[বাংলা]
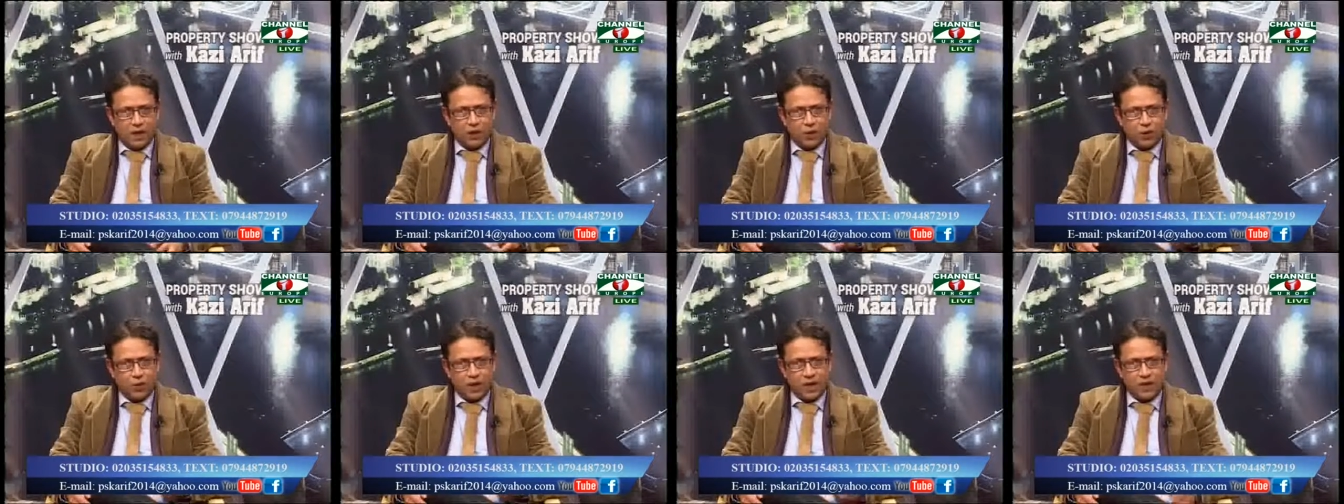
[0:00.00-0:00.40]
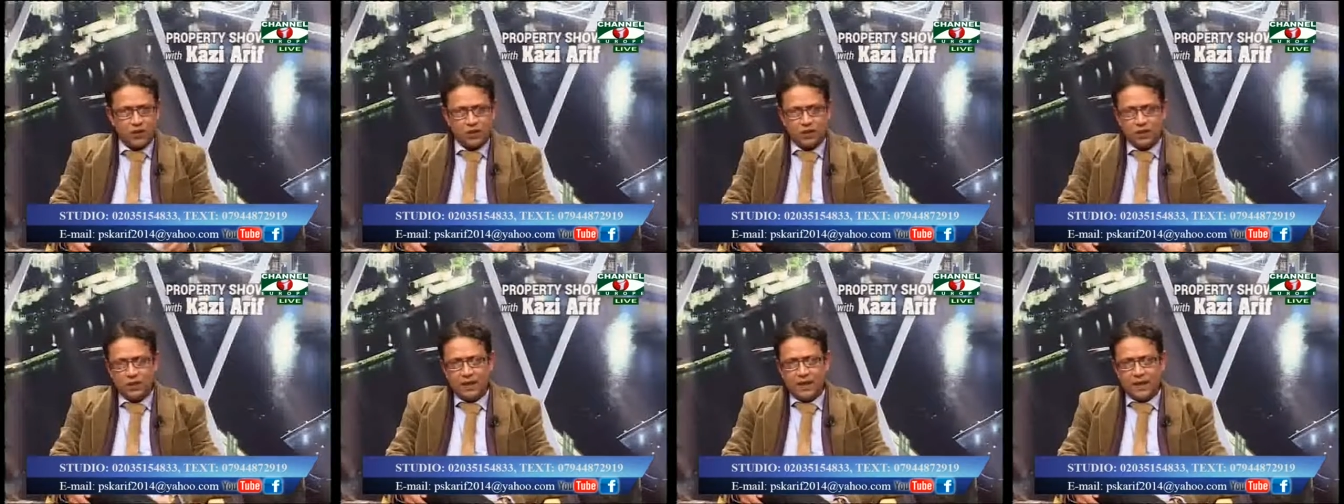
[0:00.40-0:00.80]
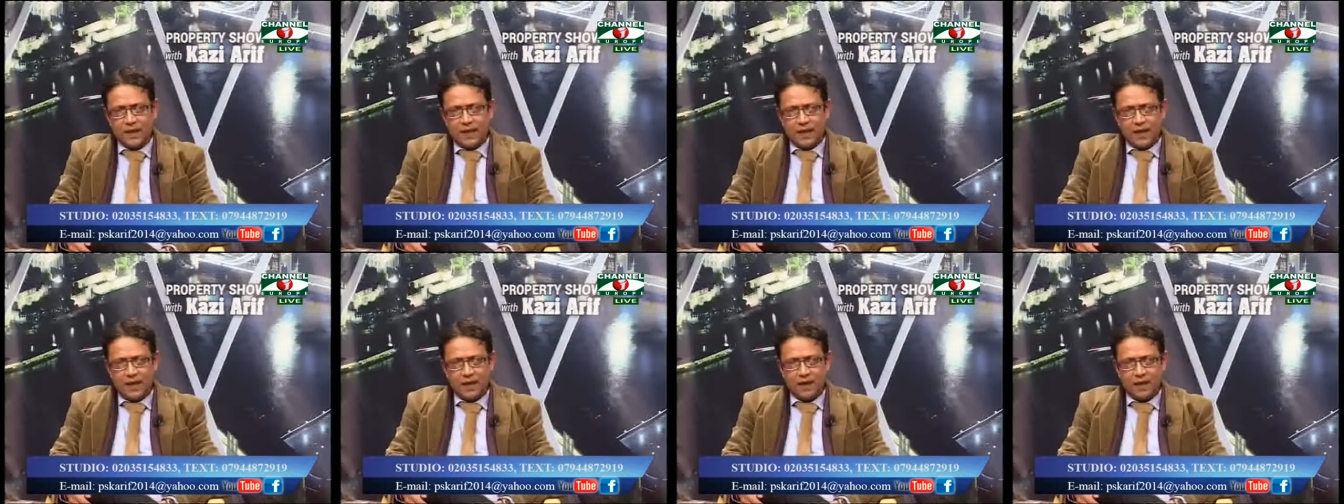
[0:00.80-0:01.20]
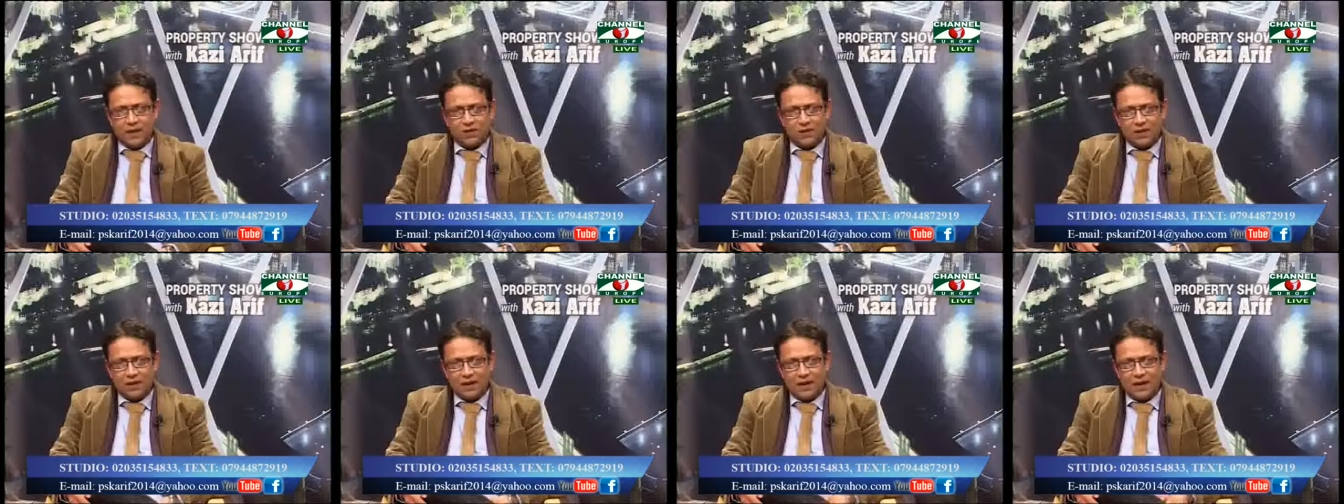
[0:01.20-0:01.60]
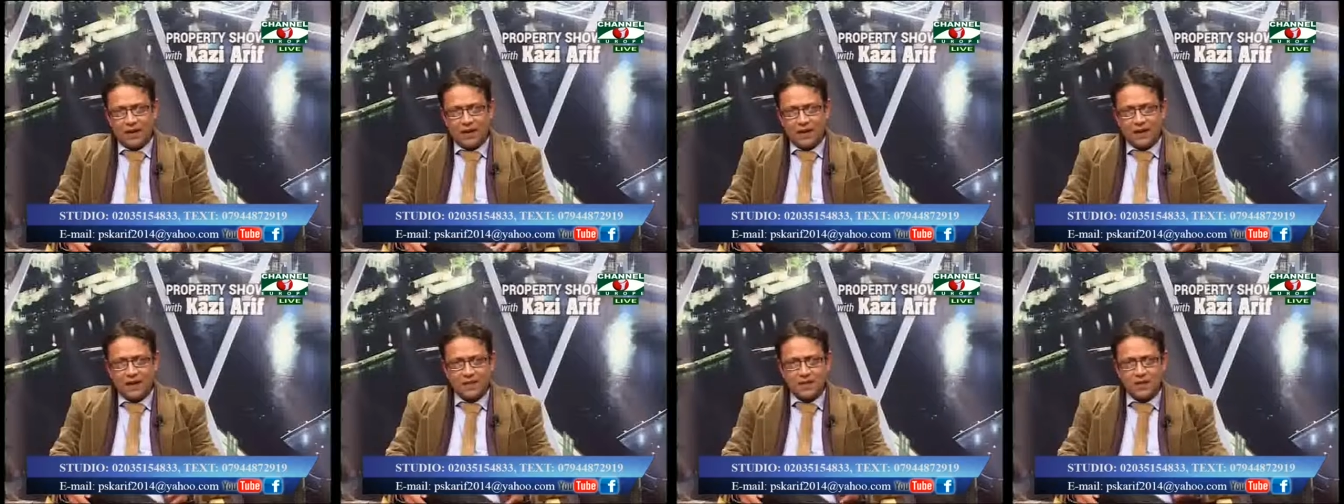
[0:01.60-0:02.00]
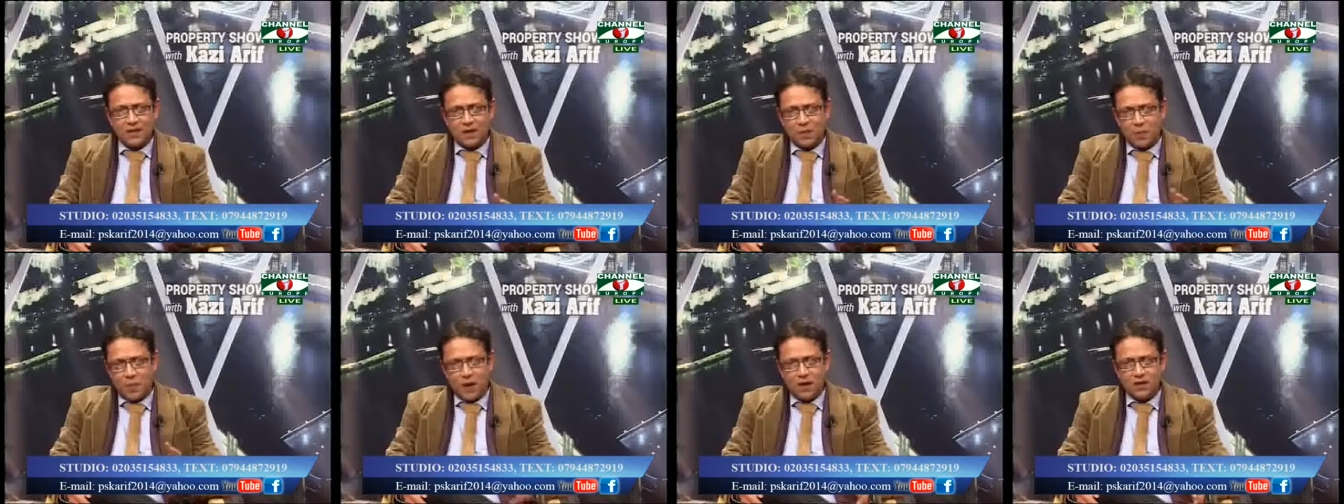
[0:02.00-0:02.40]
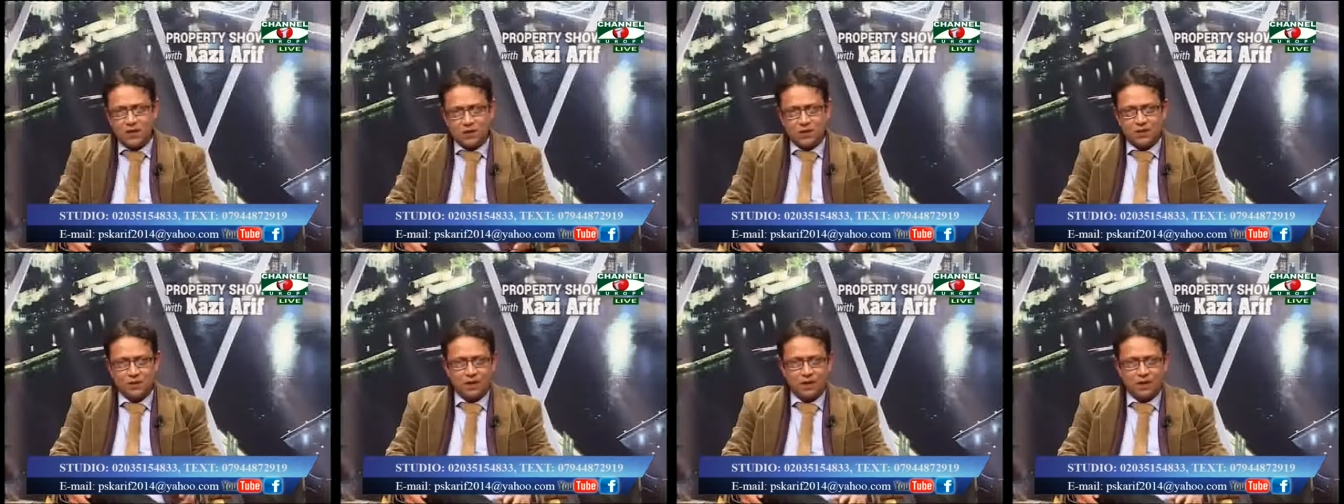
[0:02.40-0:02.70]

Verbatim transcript: করে আসছি এক্ষেত্রে এই রিলেটেড পার্ট